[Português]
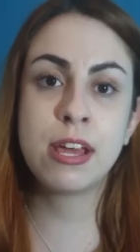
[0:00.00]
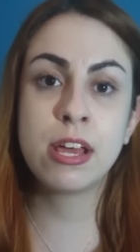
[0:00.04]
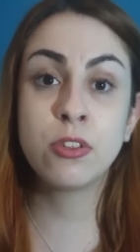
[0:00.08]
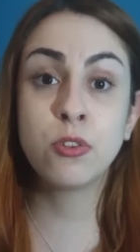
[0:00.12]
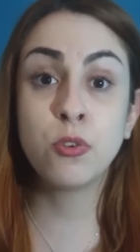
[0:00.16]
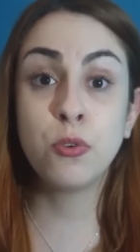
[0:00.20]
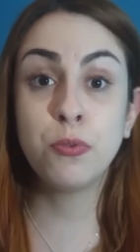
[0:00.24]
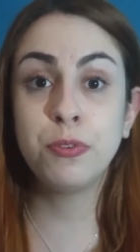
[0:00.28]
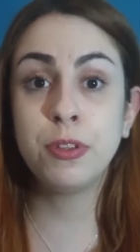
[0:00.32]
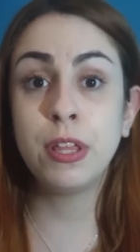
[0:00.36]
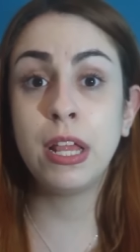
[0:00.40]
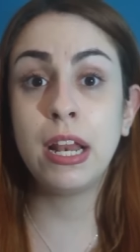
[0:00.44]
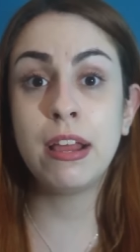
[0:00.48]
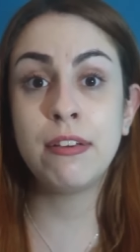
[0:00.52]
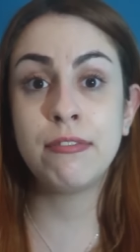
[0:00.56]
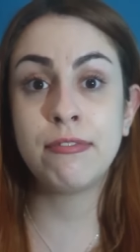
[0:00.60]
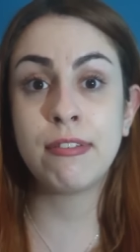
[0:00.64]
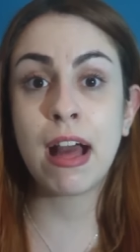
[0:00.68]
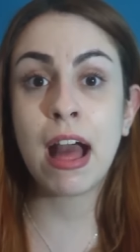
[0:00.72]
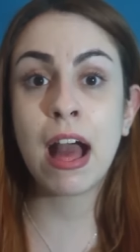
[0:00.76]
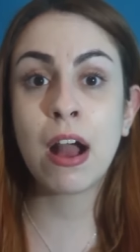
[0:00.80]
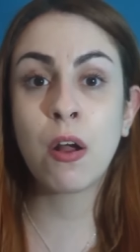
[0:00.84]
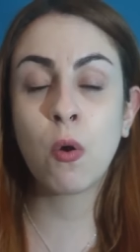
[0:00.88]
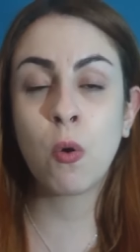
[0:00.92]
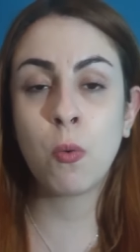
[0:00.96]
Na dúvida, é
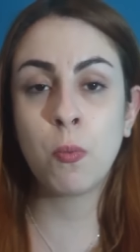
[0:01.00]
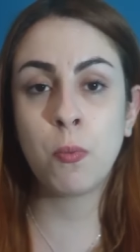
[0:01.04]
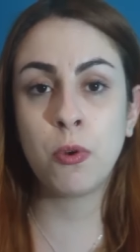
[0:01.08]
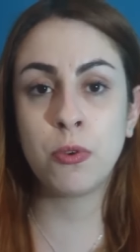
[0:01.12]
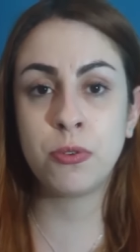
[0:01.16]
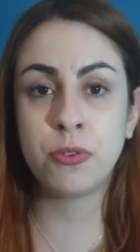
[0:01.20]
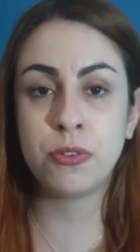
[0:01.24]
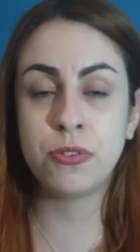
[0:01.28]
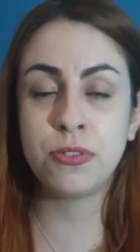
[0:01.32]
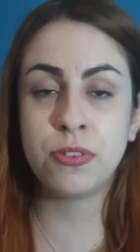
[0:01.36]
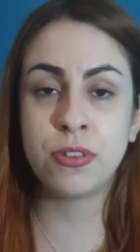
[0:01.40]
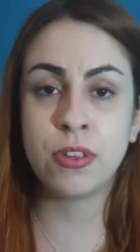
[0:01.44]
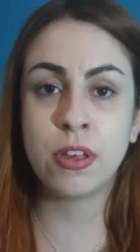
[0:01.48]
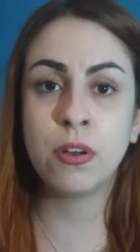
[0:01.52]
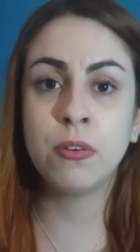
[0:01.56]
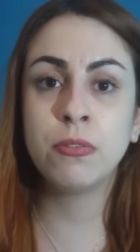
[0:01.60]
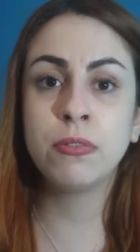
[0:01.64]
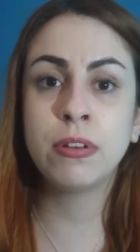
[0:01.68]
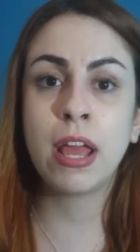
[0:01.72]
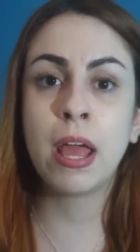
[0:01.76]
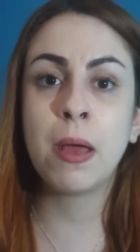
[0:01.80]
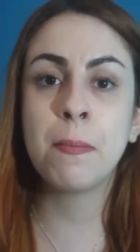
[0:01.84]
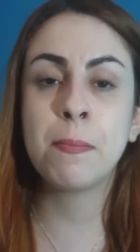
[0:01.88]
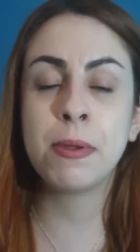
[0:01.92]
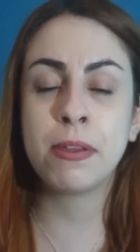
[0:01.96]
levar a composição,
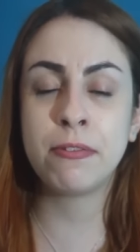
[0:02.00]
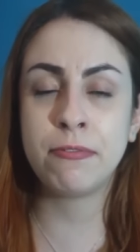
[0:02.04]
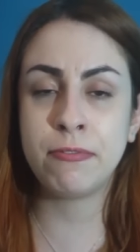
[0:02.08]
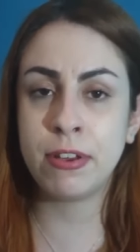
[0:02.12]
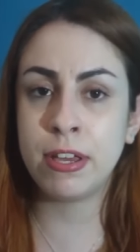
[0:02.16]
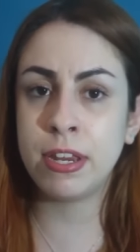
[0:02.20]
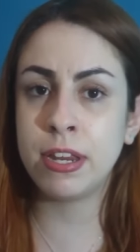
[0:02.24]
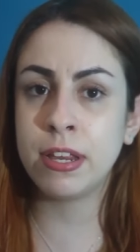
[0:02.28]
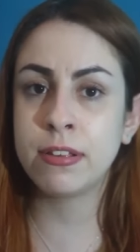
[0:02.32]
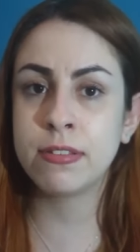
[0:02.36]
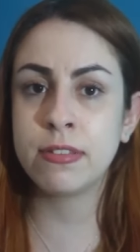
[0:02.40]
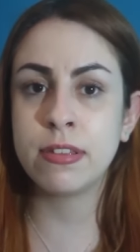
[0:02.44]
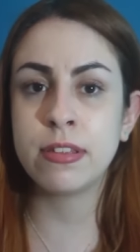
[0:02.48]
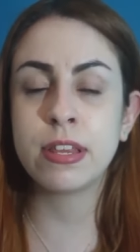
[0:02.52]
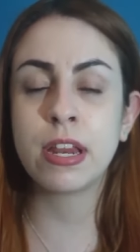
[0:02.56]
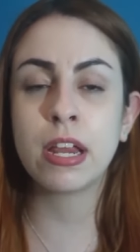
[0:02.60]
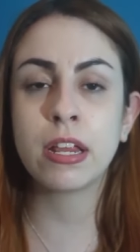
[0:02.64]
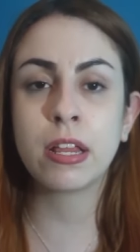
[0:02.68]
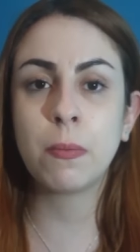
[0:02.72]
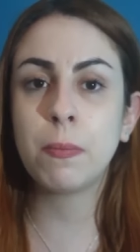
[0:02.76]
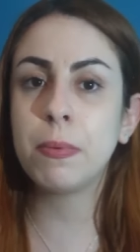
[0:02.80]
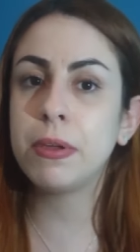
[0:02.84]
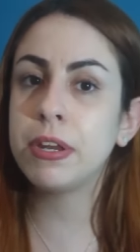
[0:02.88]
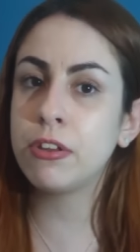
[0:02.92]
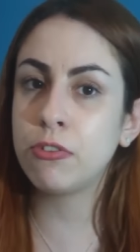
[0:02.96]
né, para verem que se
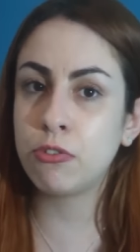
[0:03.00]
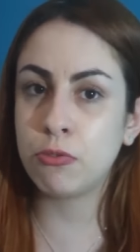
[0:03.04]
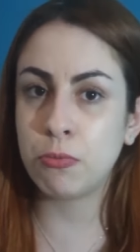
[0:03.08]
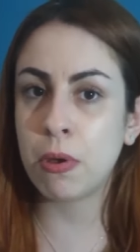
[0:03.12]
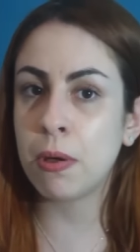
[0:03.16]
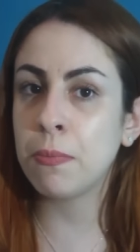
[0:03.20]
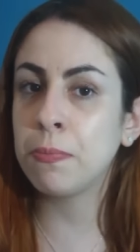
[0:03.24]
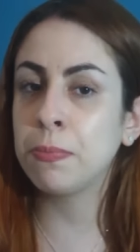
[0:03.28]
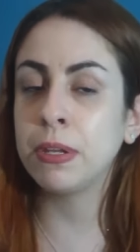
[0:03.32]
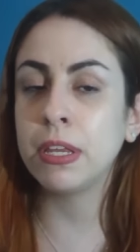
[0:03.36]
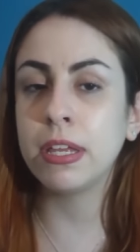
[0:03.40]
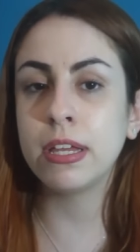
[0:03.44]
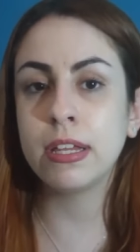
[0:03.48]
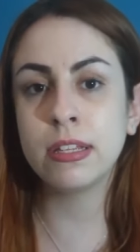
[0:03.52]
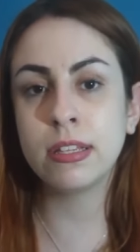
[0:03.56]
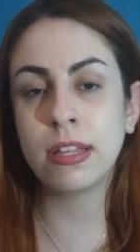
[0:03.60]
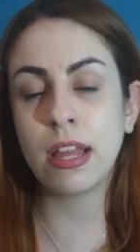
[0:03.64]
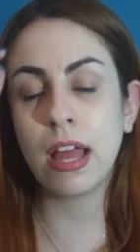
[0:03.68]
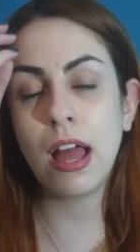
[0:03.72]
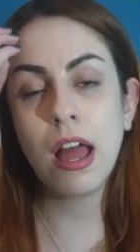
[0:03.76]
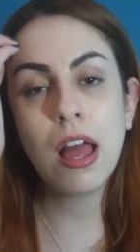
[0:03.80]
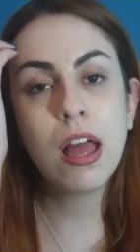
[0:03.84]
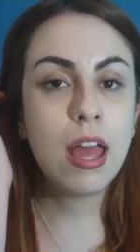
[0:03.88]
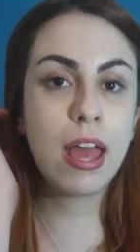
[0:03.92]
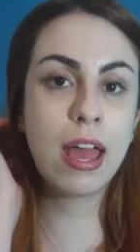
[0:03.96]
trata apenas de uma
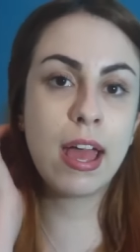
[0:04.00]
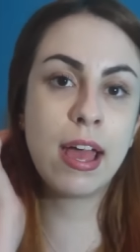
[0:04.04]
planta,